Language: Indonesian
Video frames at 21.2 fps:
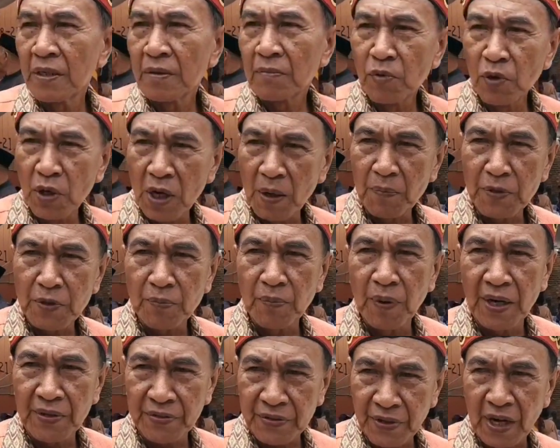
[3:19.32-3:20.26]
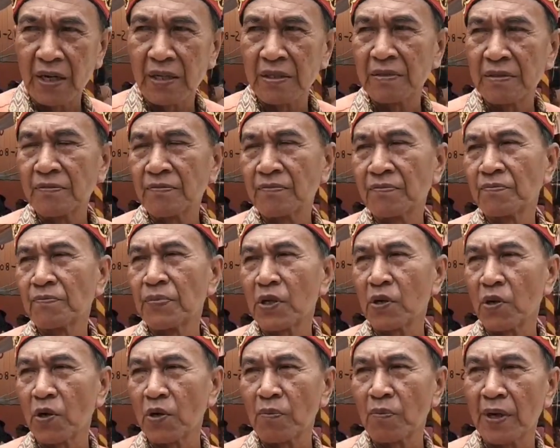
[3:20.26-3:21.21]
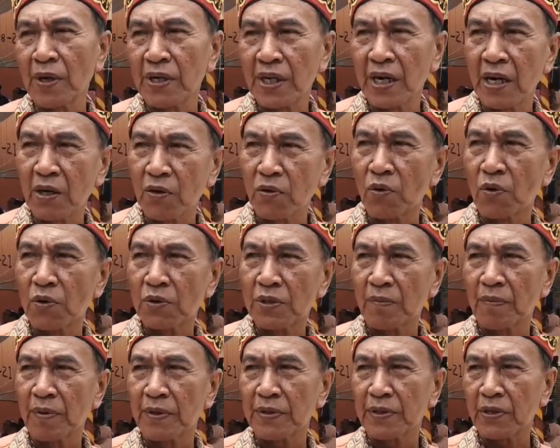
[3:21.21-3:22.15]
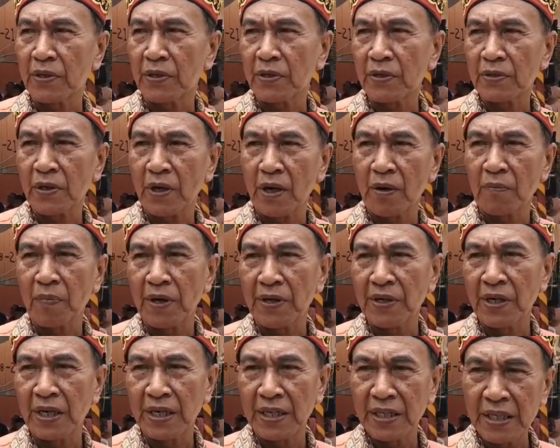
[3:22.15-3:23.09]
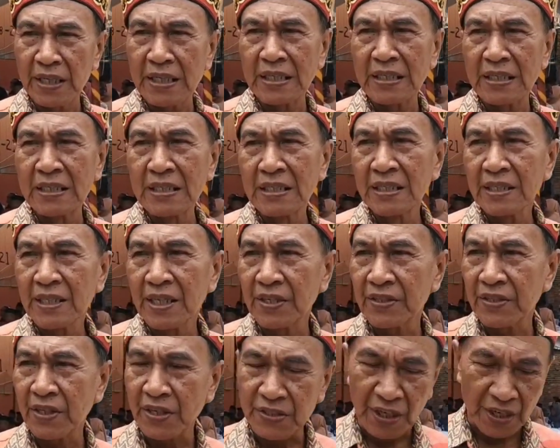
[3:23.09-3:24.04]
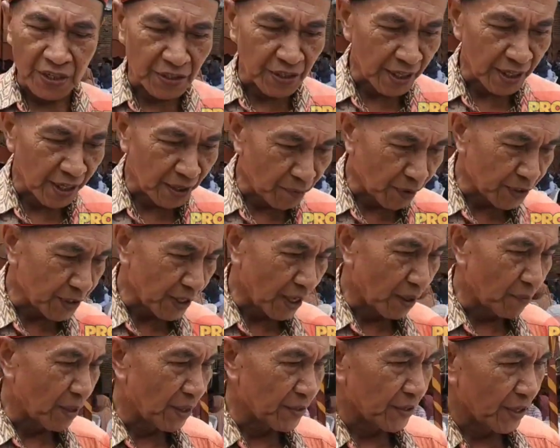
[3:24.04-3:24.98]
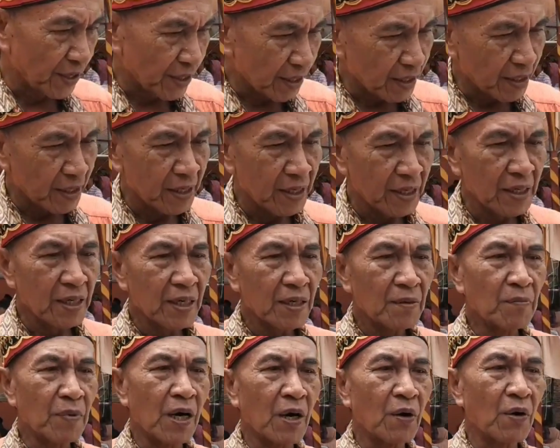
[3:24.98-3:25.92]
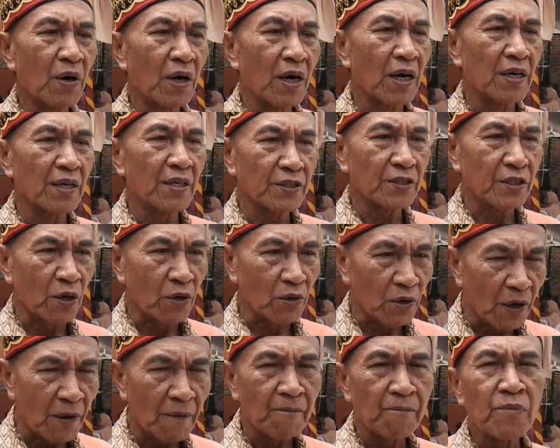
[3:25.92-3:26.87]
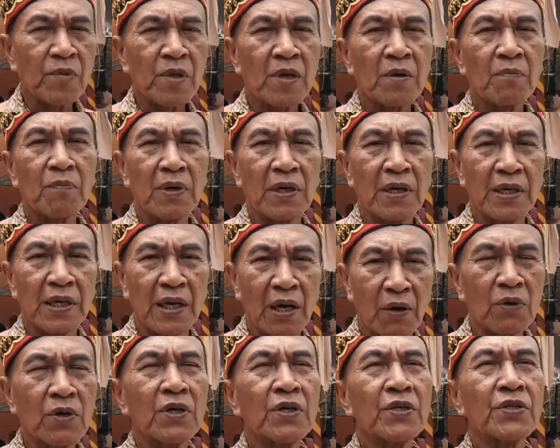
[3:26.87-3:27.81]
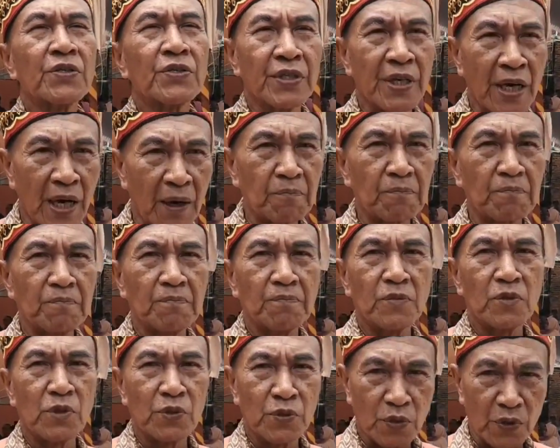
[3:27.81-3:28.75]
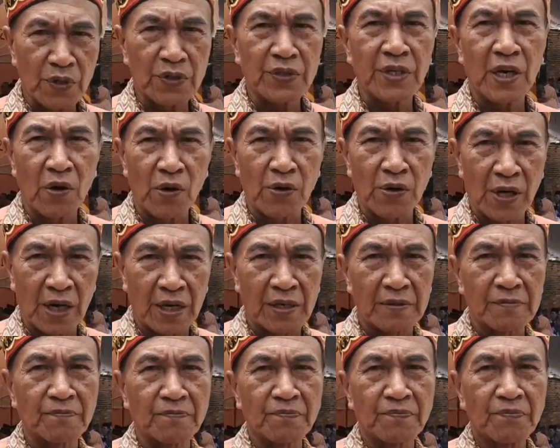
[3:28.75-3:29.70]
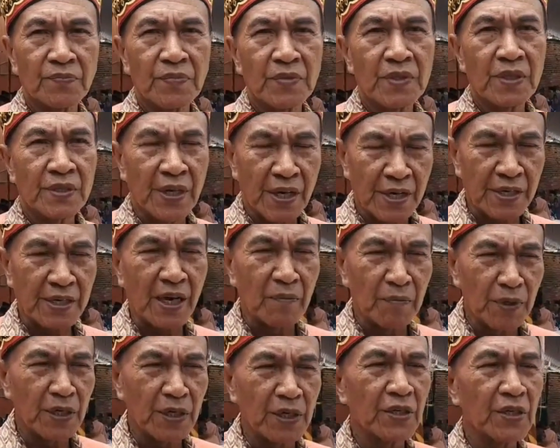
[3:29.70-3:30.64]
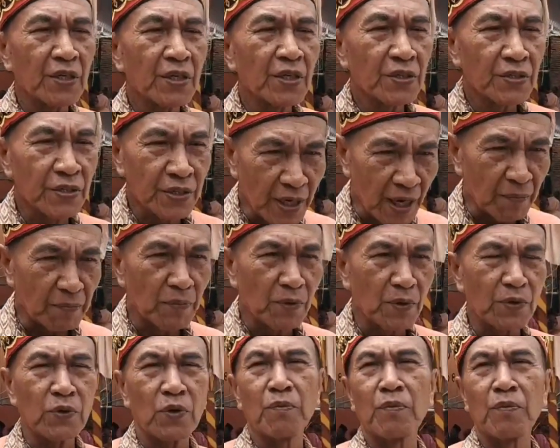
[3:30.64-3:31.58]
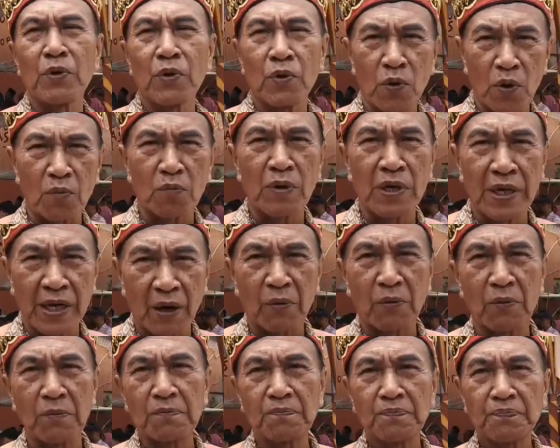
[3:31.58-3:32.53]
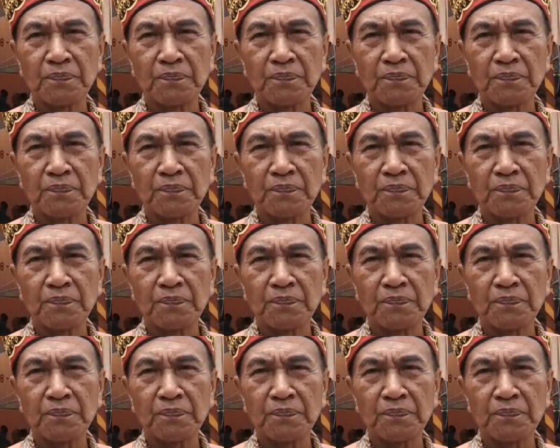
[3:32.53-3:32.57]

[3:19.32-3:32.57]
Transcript: Bulapis Batang Pekan Banding Agung, Kecamatan Telang Padang ini kita saksikan bersama tadi bahwa insya Allah beliau siap untuk dicalonkan dan kami siap untuk mendukung beliau.